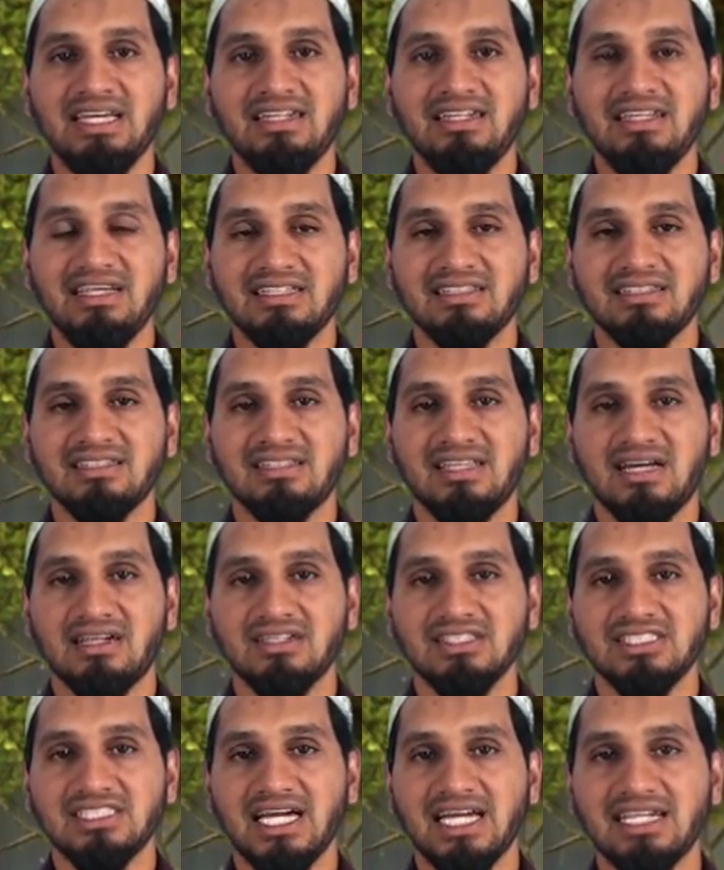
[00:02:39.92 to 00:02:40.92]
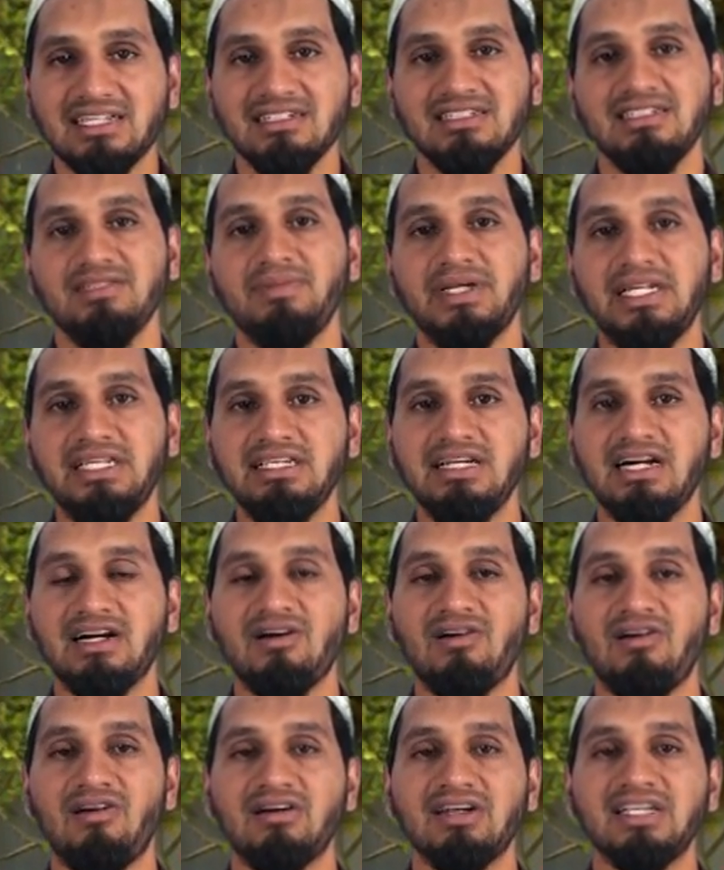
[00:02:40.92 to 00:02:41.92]
เรื่องดาราจัตก็คือเป็นเรื่อง
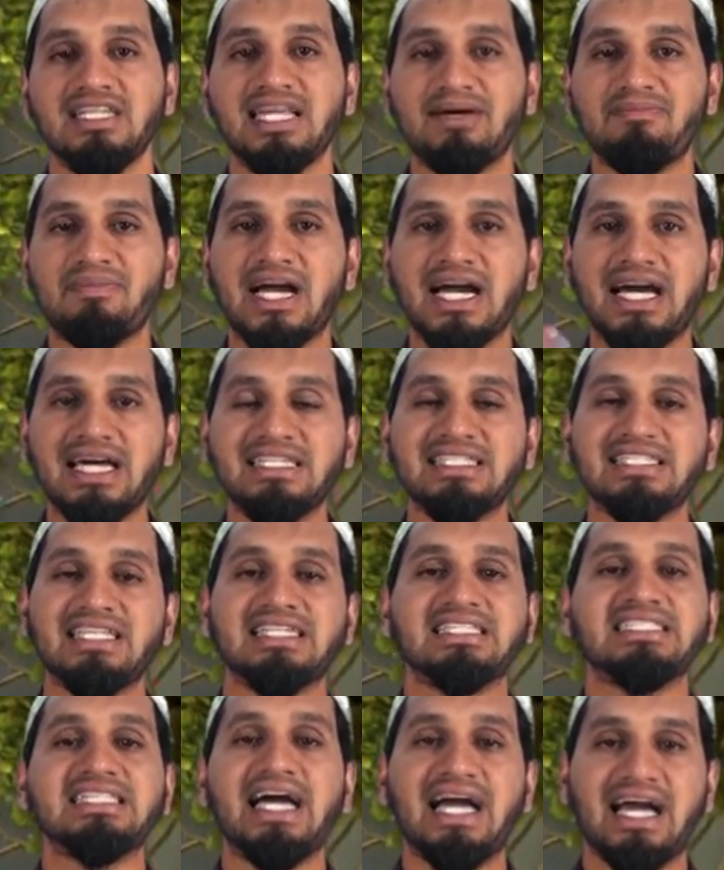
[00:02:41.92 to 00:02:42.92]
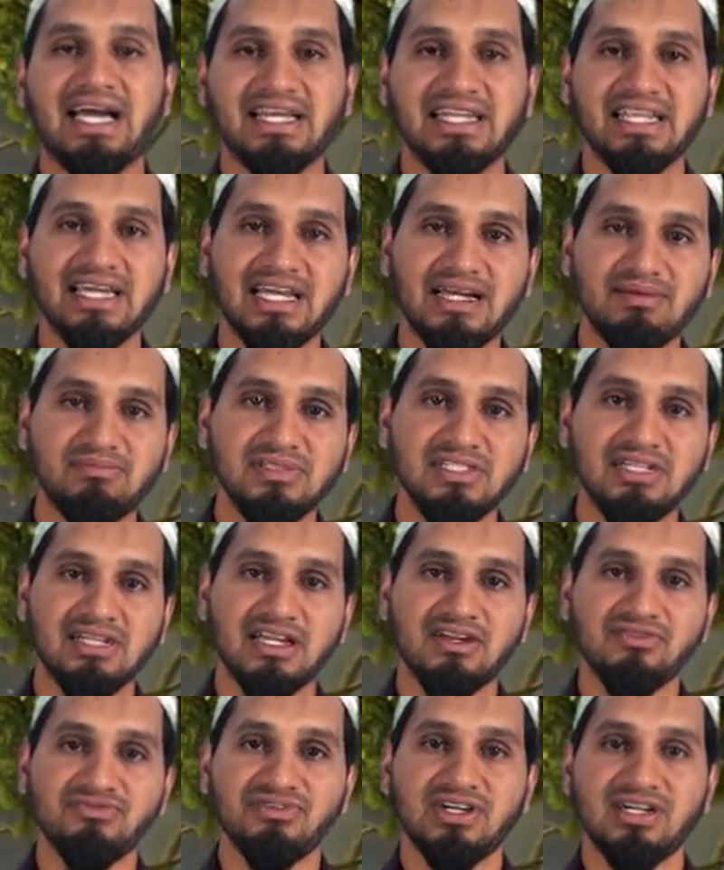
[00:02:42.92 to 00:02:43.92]
ของระดับขั้นต่างๆนะครับ เรื่อง
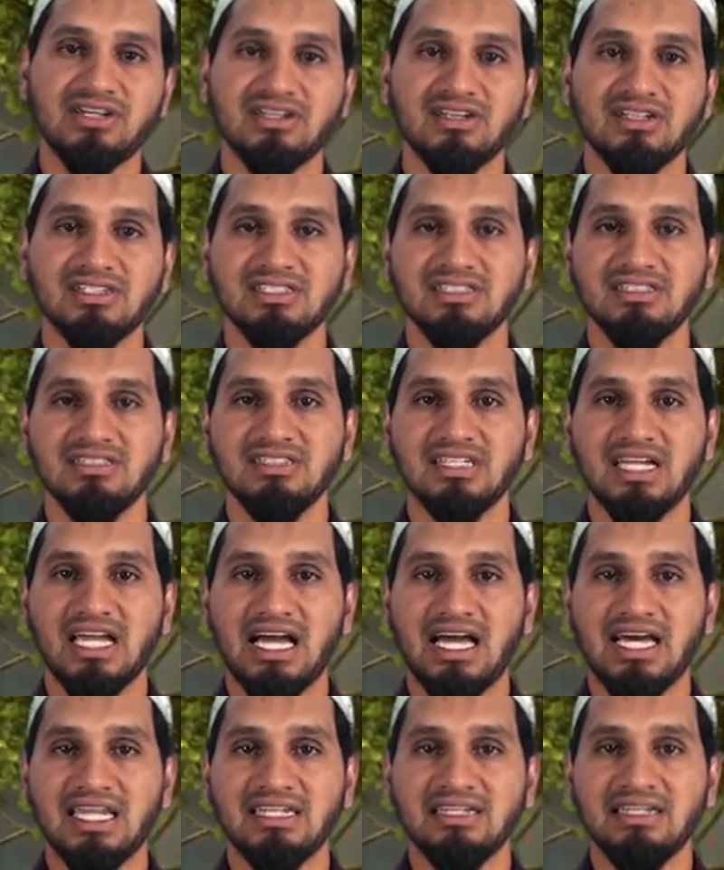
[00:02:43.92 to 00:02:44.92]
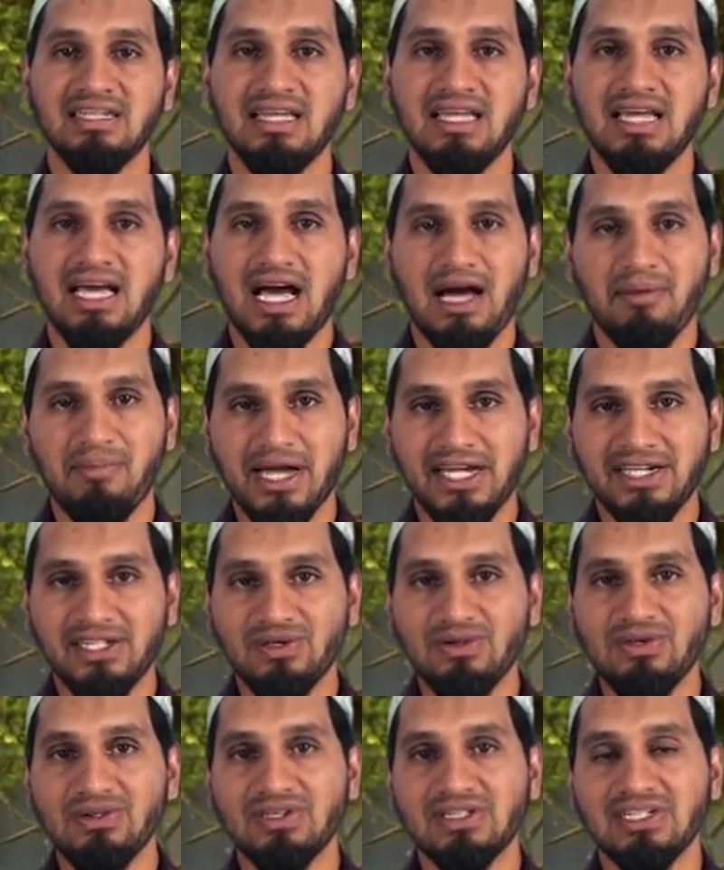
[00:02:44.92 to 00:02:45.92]
กาฟารอตก็คือการอภัย
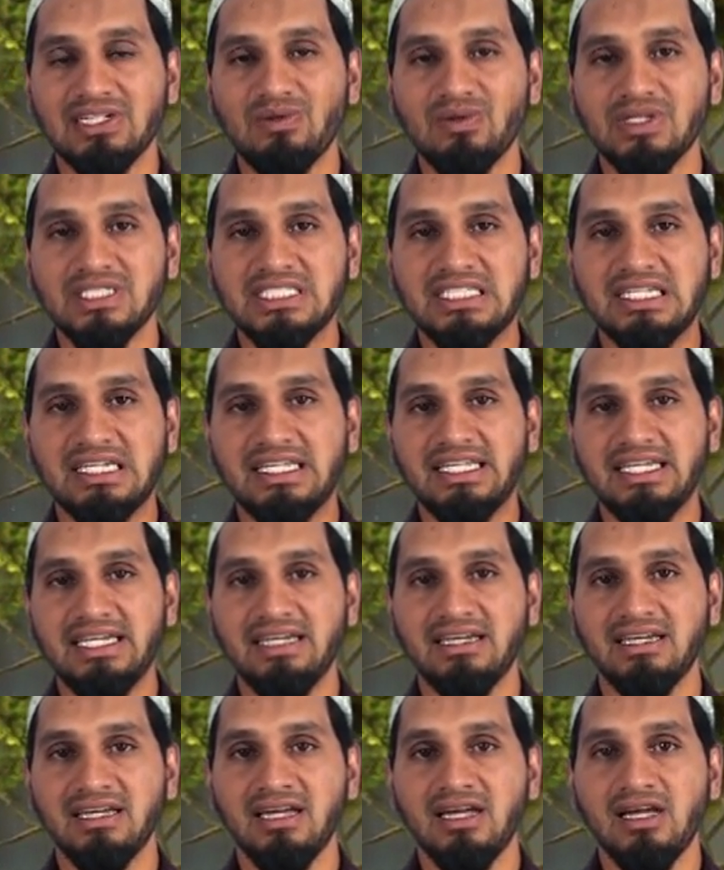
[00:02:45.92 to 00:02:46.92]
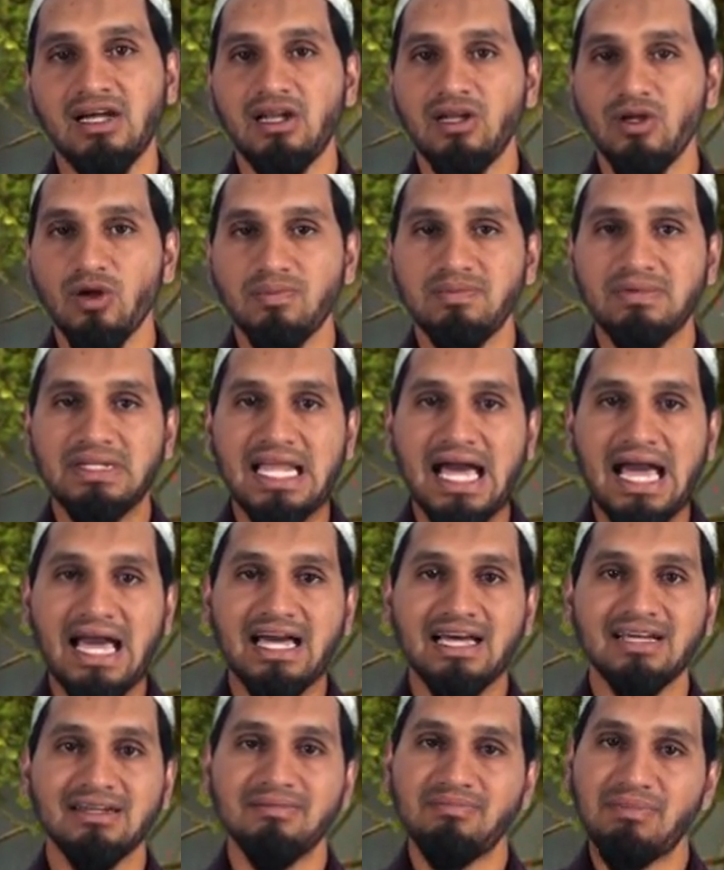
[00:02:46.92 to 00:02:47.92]
โทษหรือว่าสิ่งที่ลบล้า
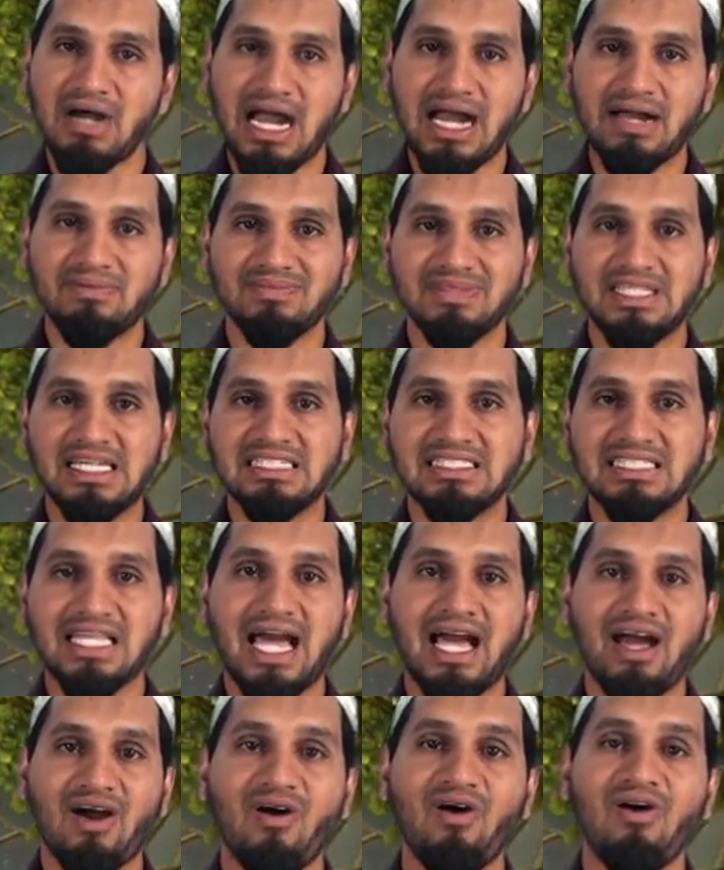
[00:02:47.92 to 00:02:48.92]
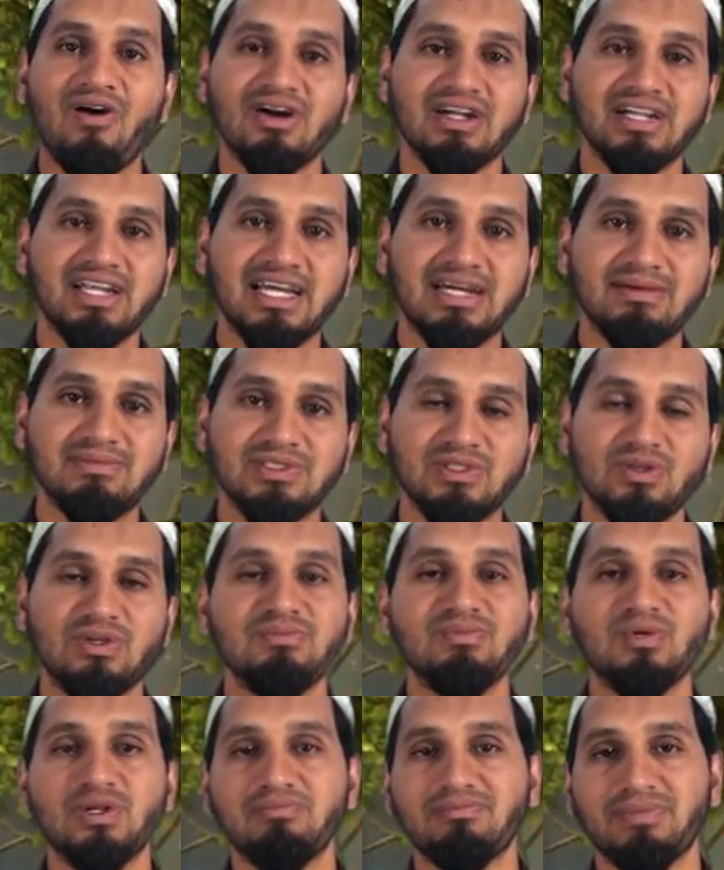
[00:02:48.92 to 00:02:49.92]
งบาปต่างๆออกนะครับ จ
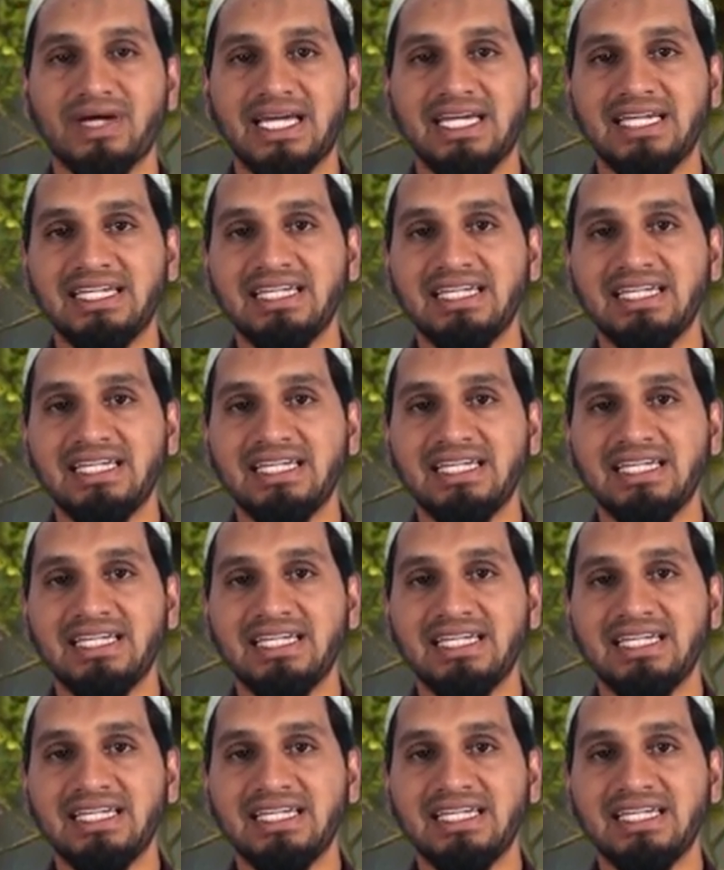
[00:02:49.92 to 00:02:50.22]
นหมดไป